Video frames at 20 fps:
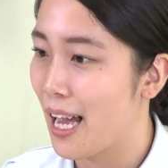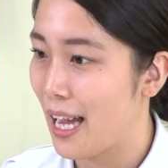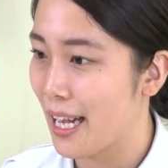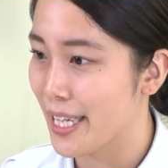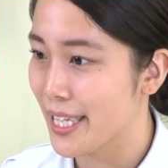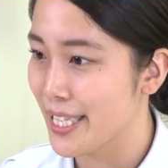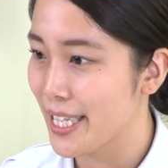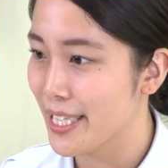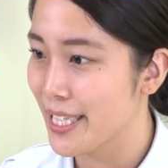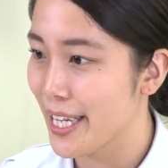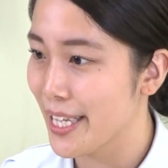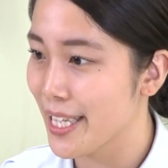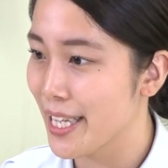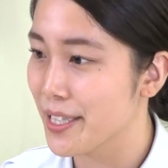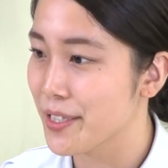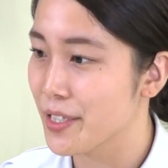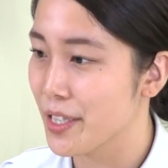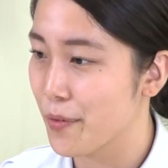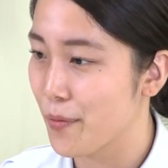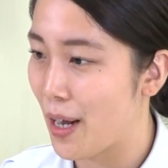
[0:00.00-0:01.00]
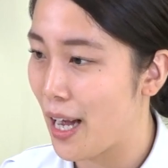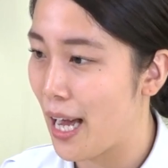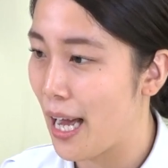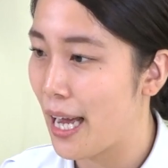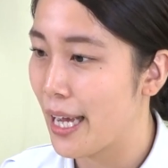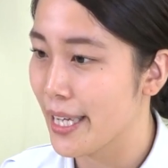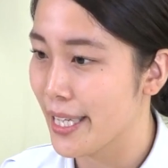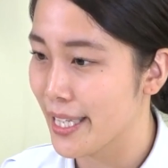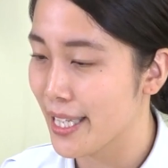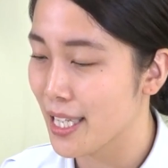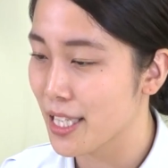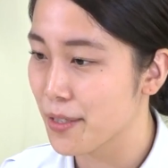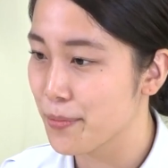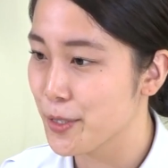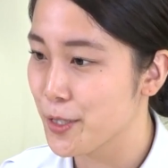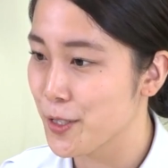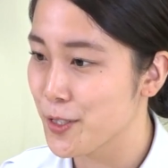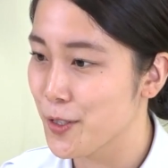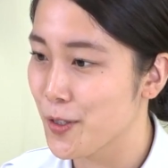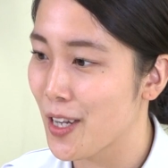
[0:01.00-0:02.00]
秋田大学には医学
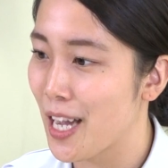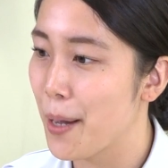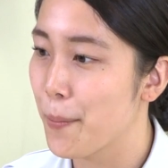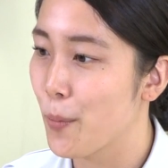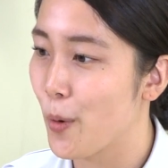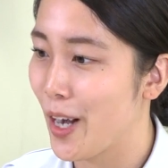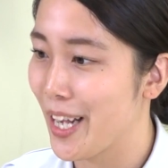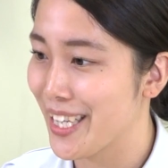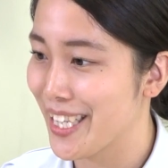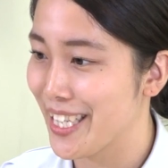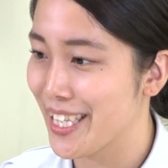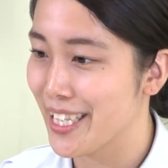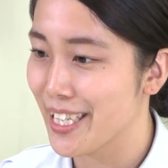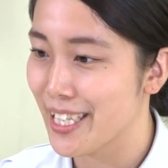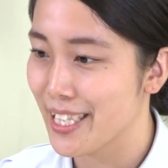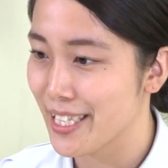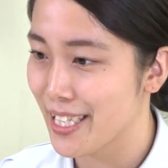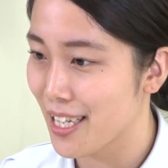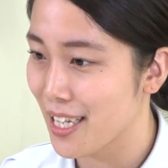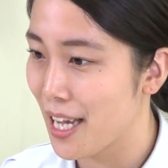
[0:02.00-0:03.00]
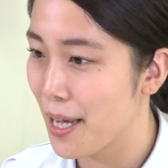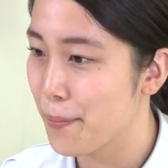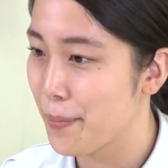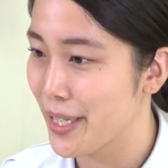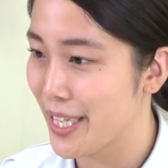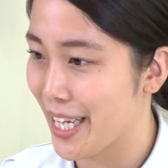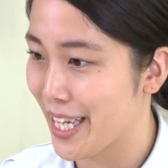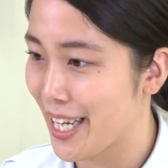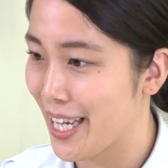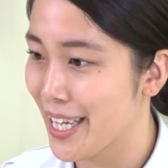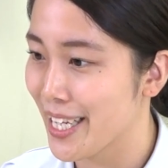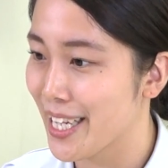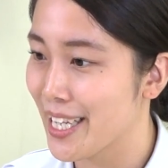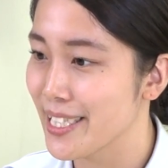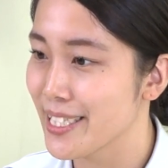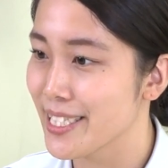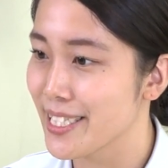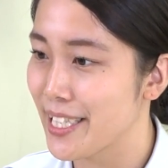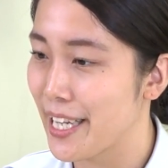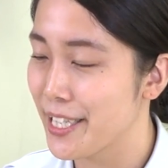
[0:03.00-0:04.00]
部図書館もあり夜間まで開
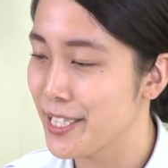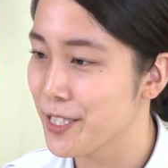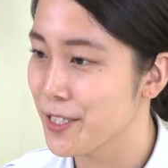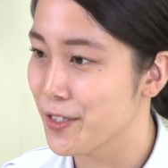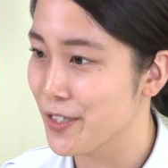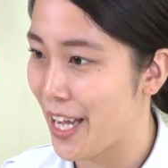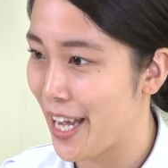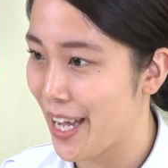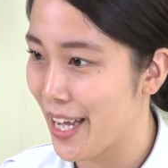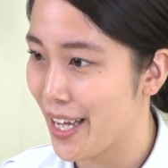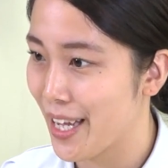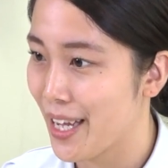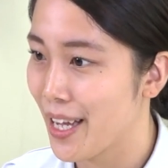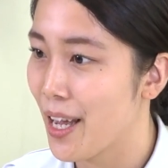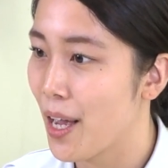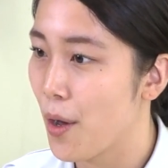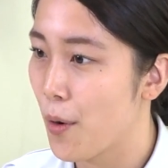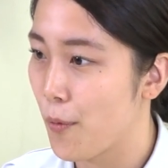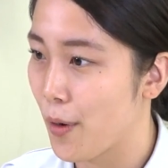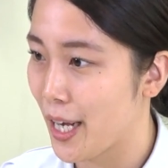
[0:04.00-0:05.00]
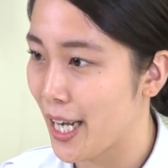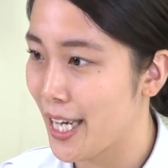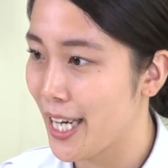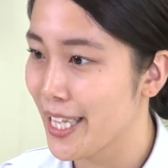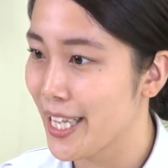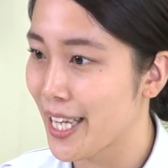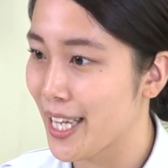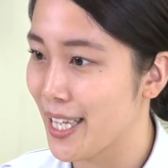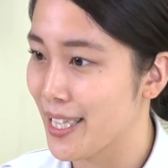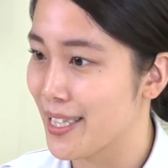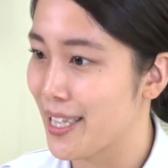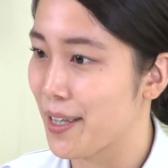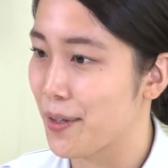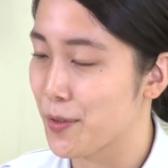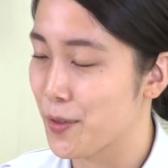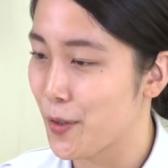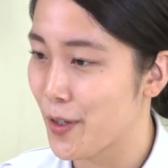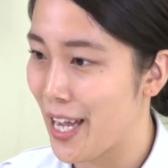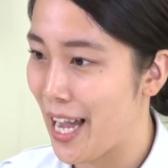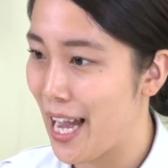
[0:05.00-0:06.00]
館しているのでわからなかった
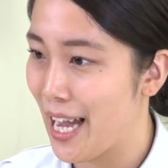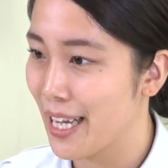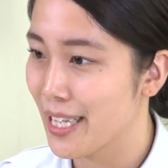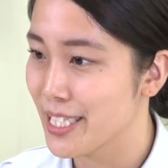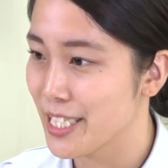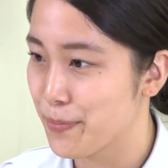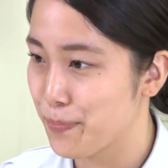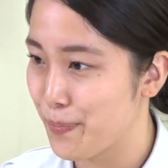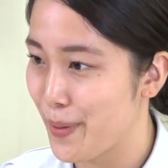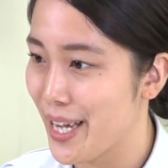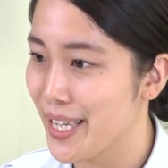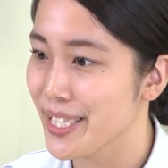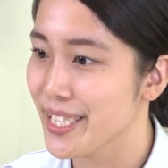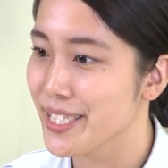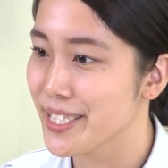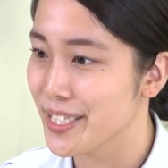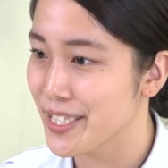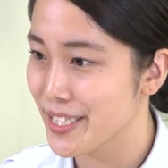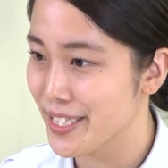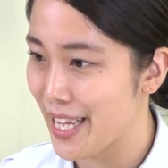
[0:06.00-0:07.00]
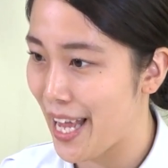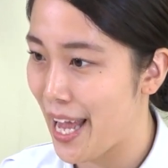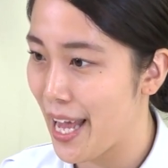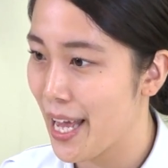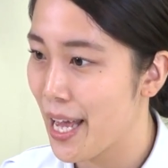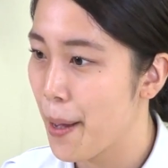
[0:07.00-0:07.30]
ことや疾病について